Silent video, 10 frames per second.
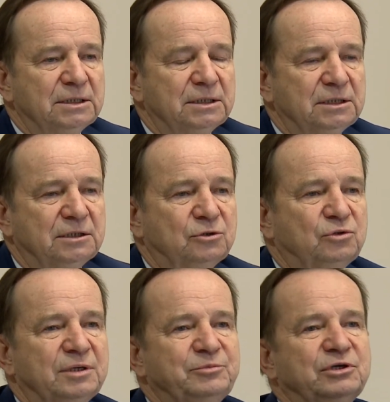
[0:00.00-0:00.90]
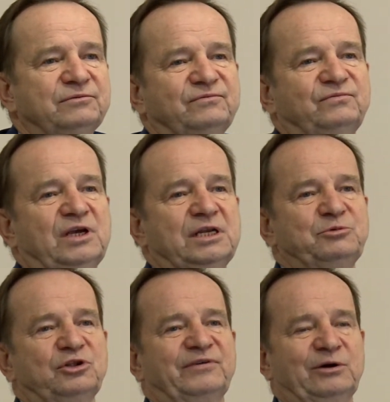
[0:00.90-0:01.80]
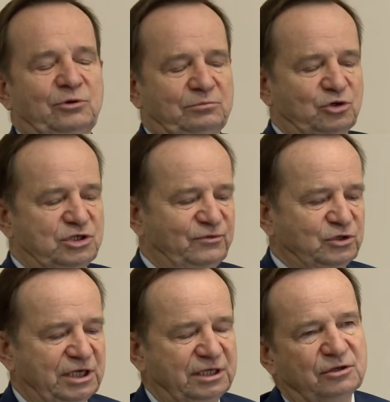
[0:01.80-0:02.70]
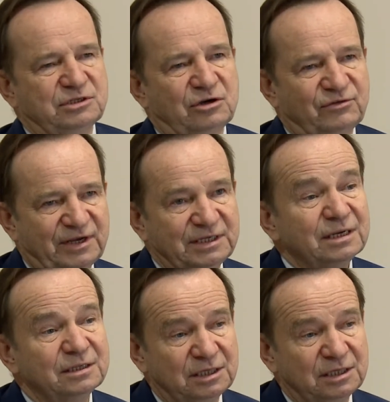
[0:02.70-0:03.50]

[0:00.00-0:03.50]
E, które by eliminowało możliwość takiego zachowania,